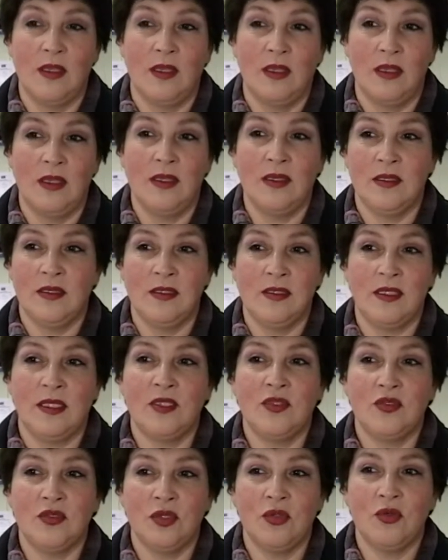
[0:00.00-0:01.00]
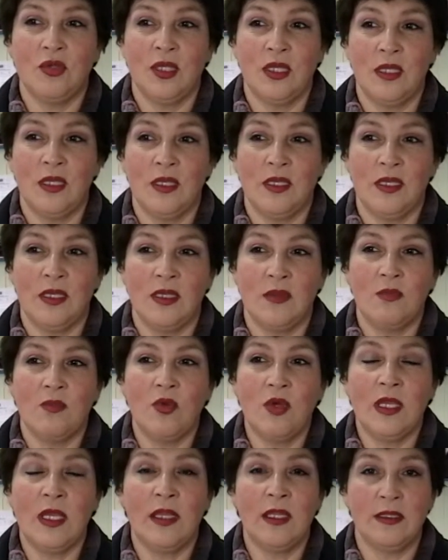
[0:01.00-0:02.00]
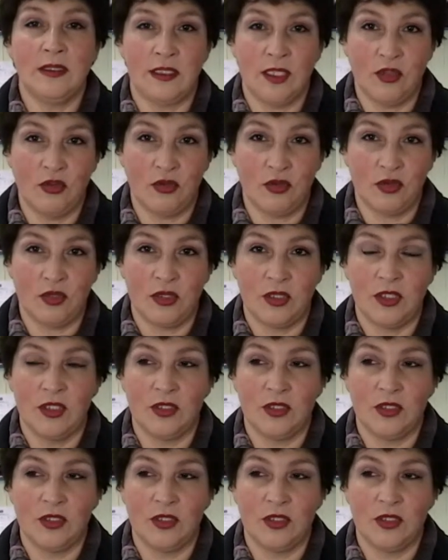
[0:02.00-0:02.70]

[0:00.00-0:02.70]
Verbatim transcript: eh, yo creo que es muy alentador.